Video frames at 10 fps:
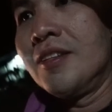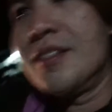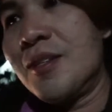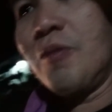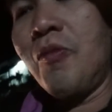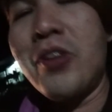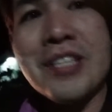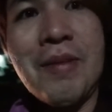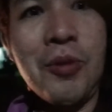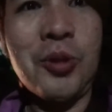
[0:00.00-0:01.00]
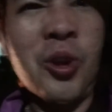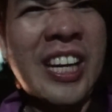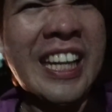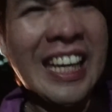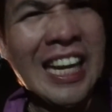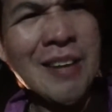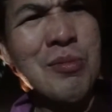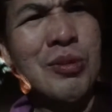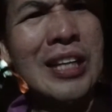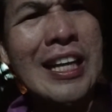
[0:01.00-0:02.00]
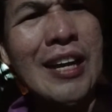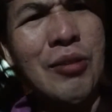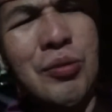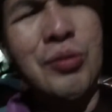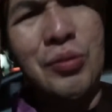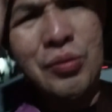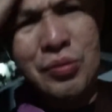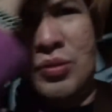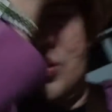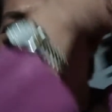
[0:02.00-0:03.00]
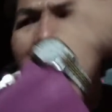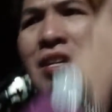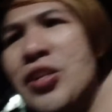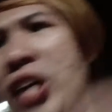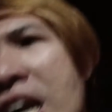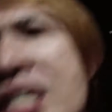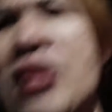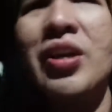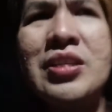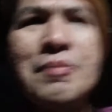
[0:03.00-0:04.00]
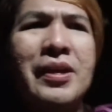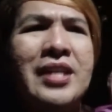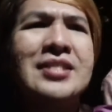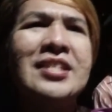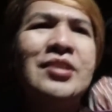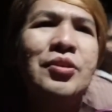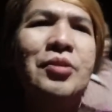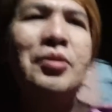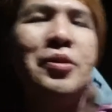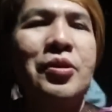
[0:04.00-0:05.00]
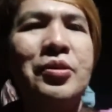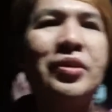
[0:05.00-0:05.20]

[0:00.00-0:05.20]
Diyos ko, first time ko to, kinikilabutan ako. So guys, anong experience ninyo? Oh,